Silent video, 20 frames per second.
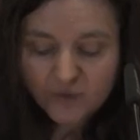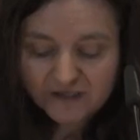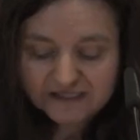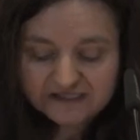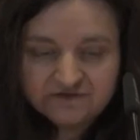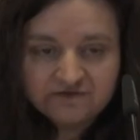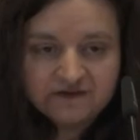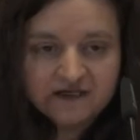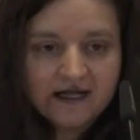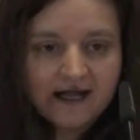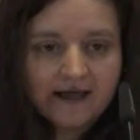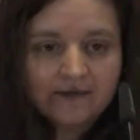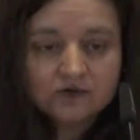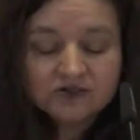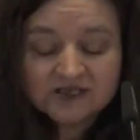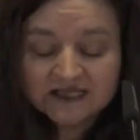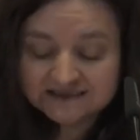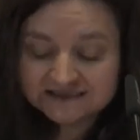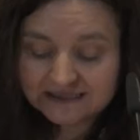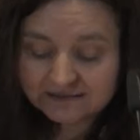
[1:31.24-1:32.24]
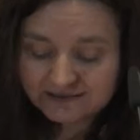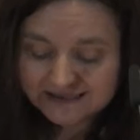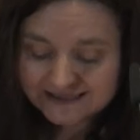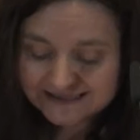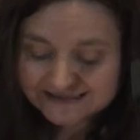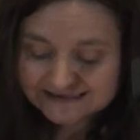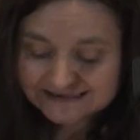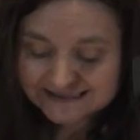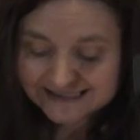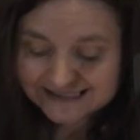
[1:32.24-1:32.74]
cualificados que
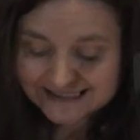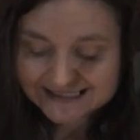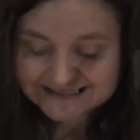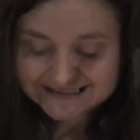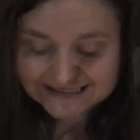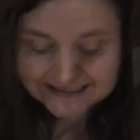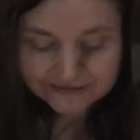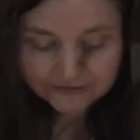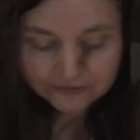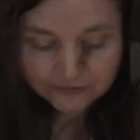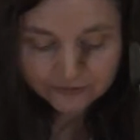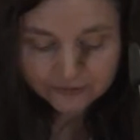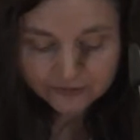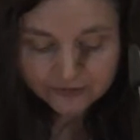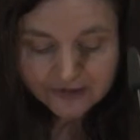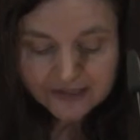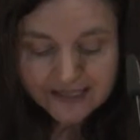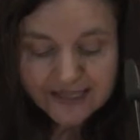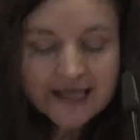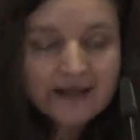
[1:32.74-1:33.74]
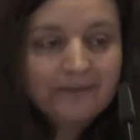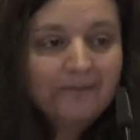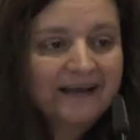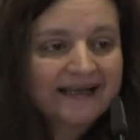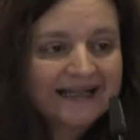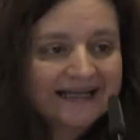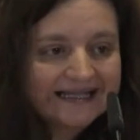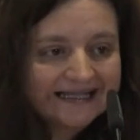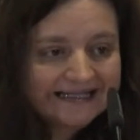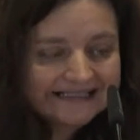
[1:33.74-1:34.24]
trabajen en el sector,
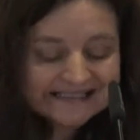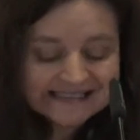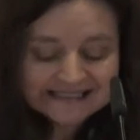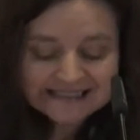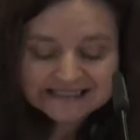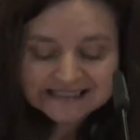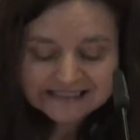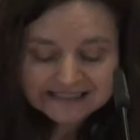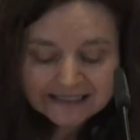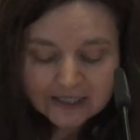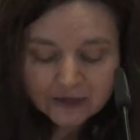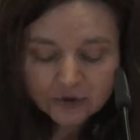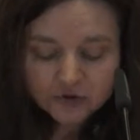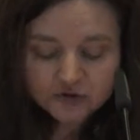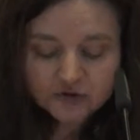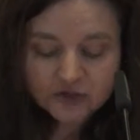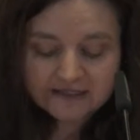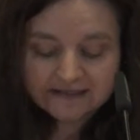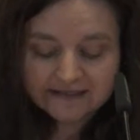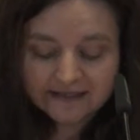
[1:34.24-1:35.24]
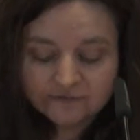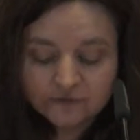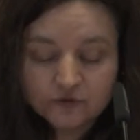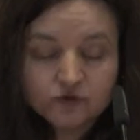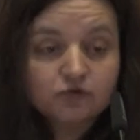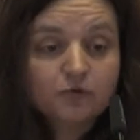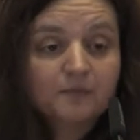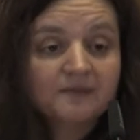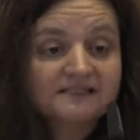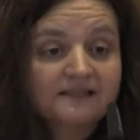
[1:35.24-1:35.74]
para que éste siga consolidando
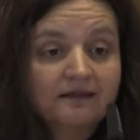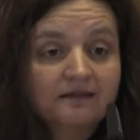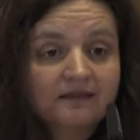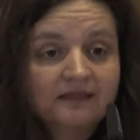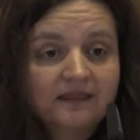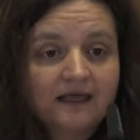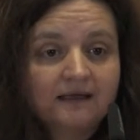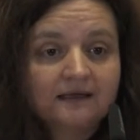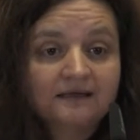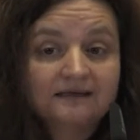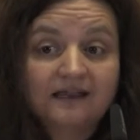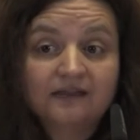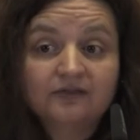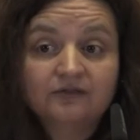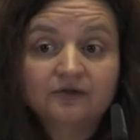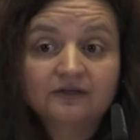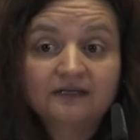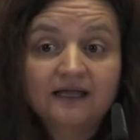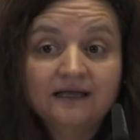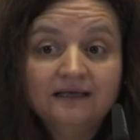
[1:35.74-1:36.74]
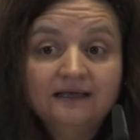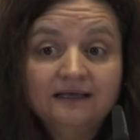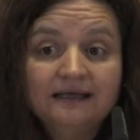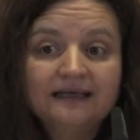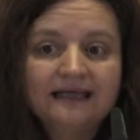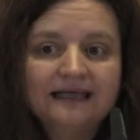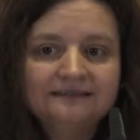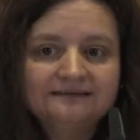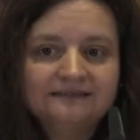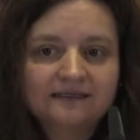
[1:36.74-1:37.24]
su presencia nacional
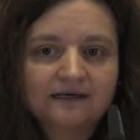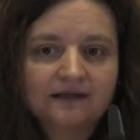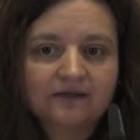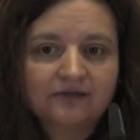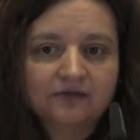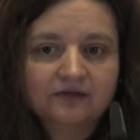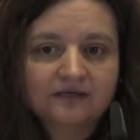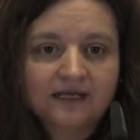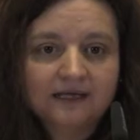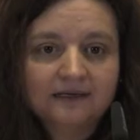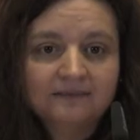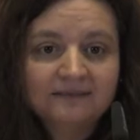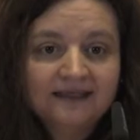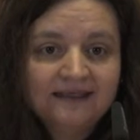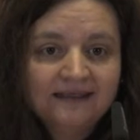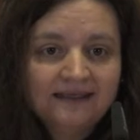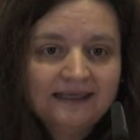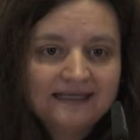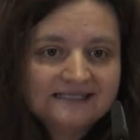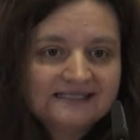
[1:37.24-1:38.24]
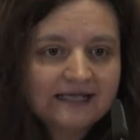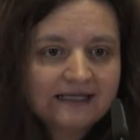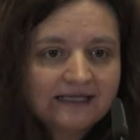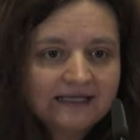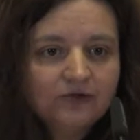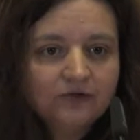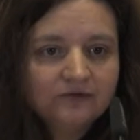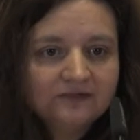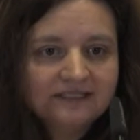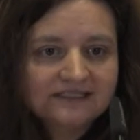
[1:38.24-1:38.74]
e internacional. Es aquí
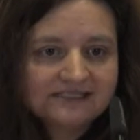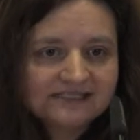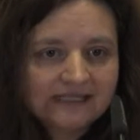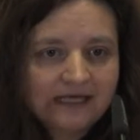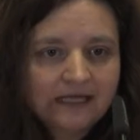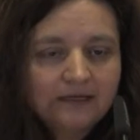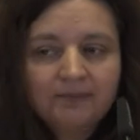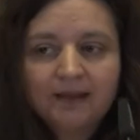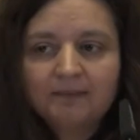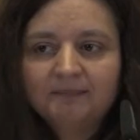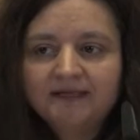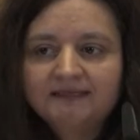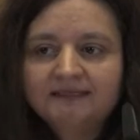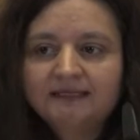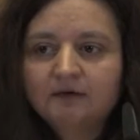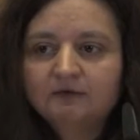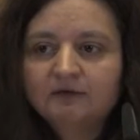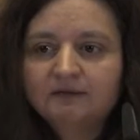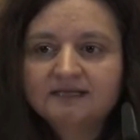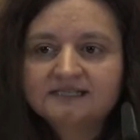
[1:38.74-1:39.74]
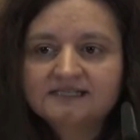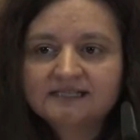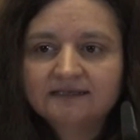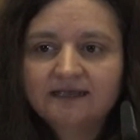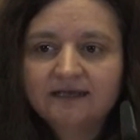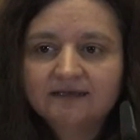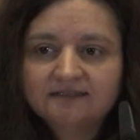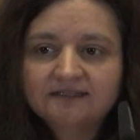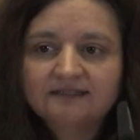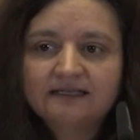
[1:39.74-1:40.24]
donde está el papel de la
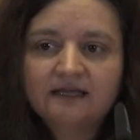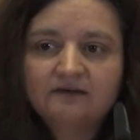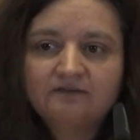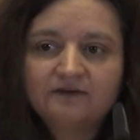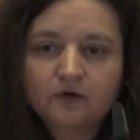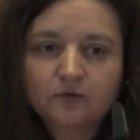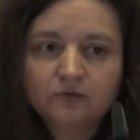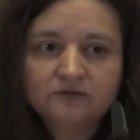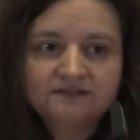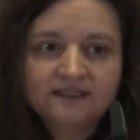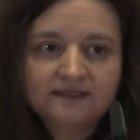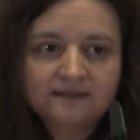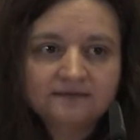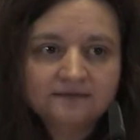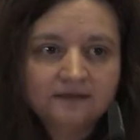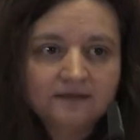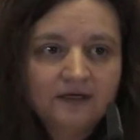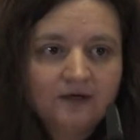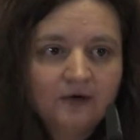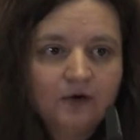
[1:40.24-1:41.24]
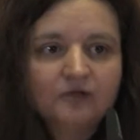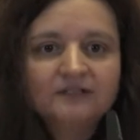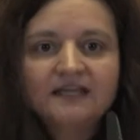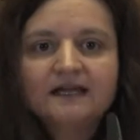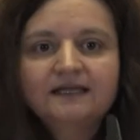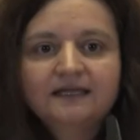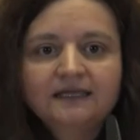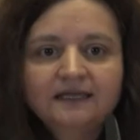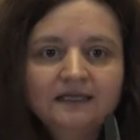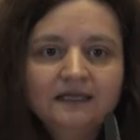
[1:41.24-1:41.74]
universidad y de la facultad. Hoy
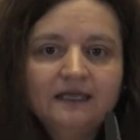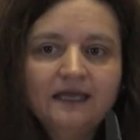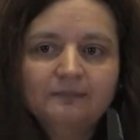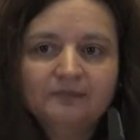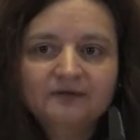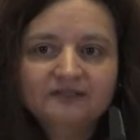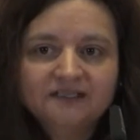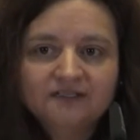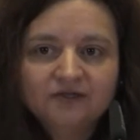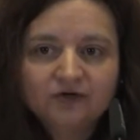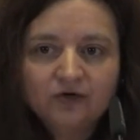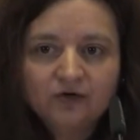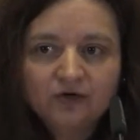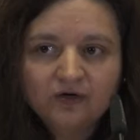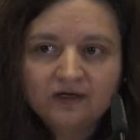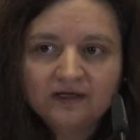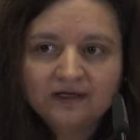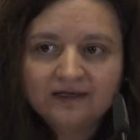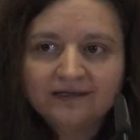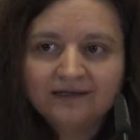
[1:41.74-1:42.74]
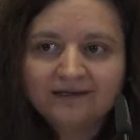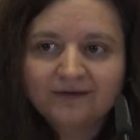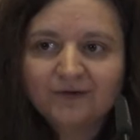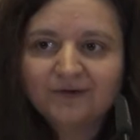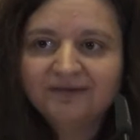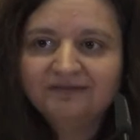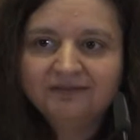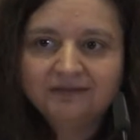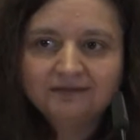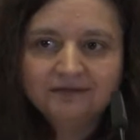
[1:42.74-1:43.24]
aquí he podido eh,
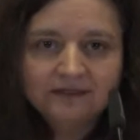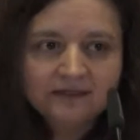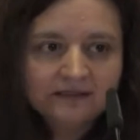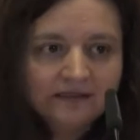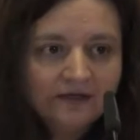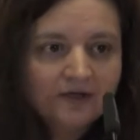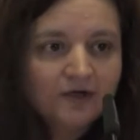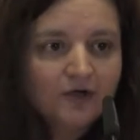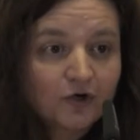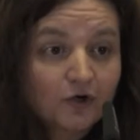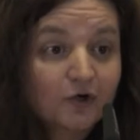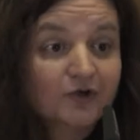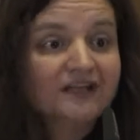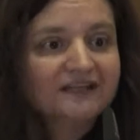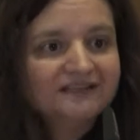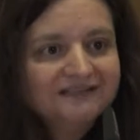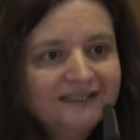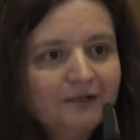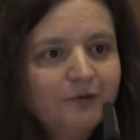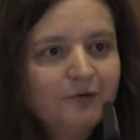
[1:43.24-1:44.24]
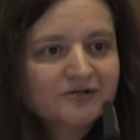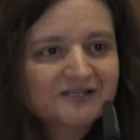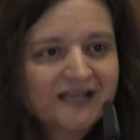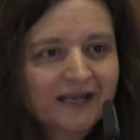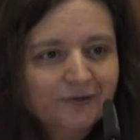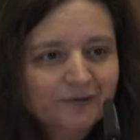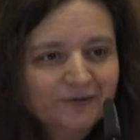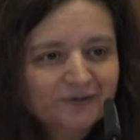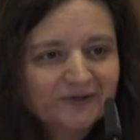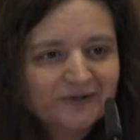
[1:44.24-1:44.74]
coincidir con antiguos
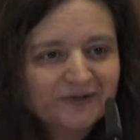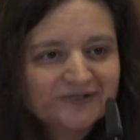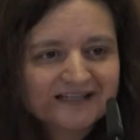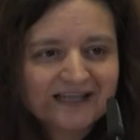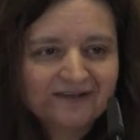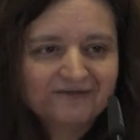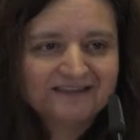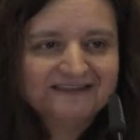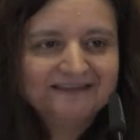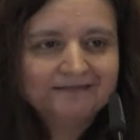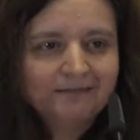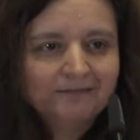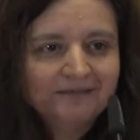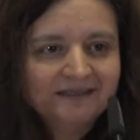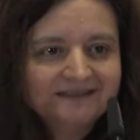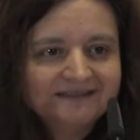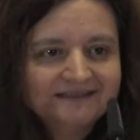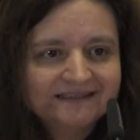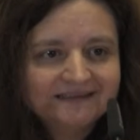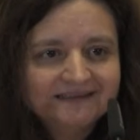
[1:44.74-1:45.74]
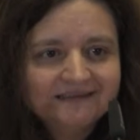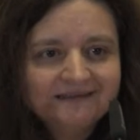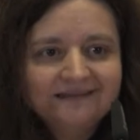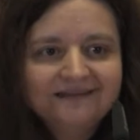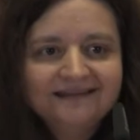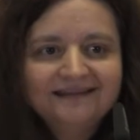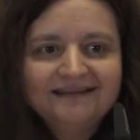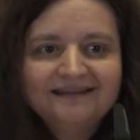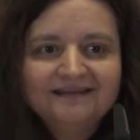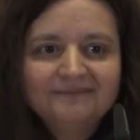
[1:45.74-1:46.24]
alumnos que efectivamente
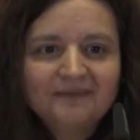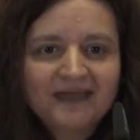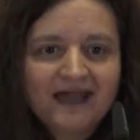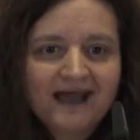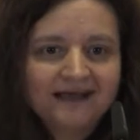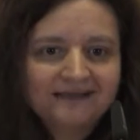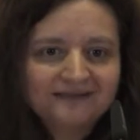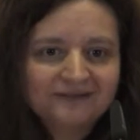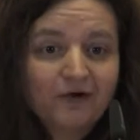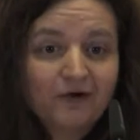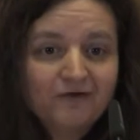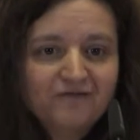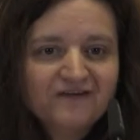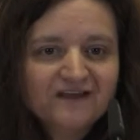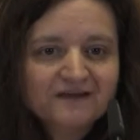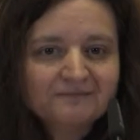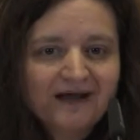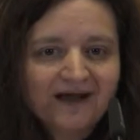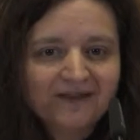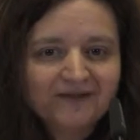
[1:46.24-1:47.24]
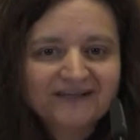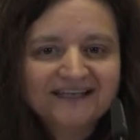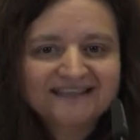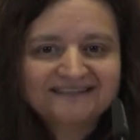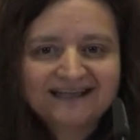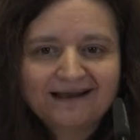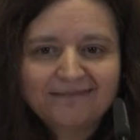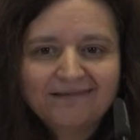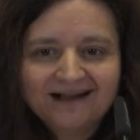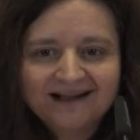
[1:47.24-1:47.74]
me han confirmado que
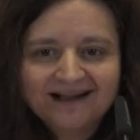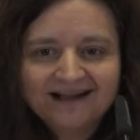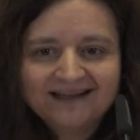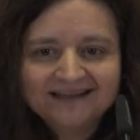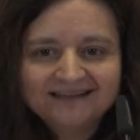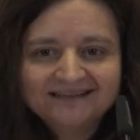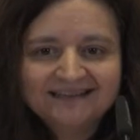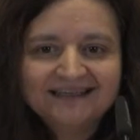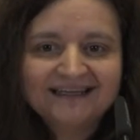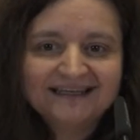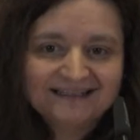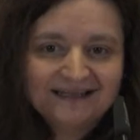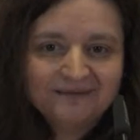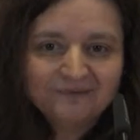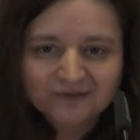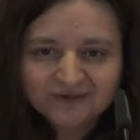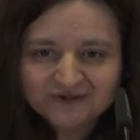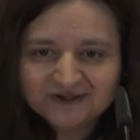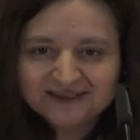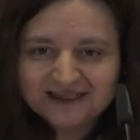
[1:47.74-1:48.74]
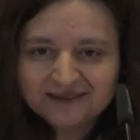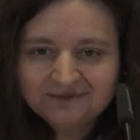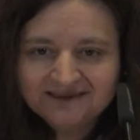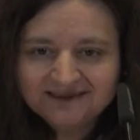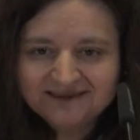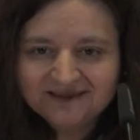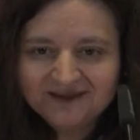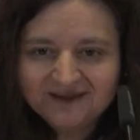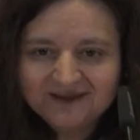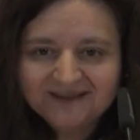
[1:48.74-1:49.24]
trabajan en el mundo del
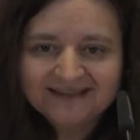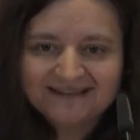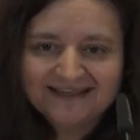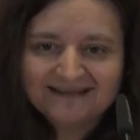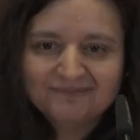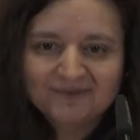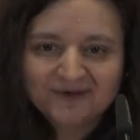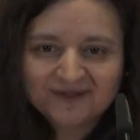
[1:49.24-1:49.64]
vino, en